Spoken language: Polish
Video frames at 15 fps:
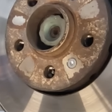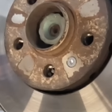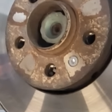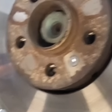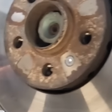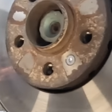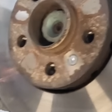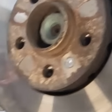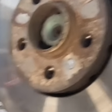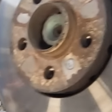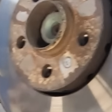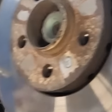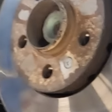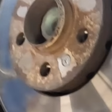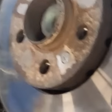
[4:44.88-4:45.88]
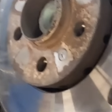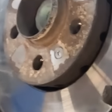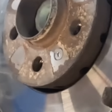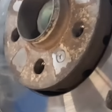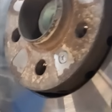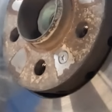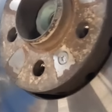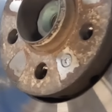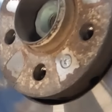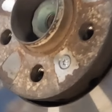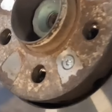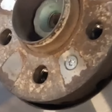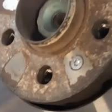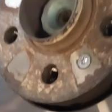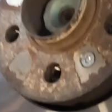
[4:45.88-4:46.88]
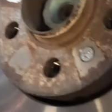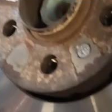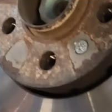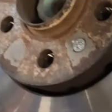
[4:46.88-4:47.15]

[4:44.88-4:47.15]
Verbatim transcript: Dobrze, jestem już z powrotem. I teraz tak.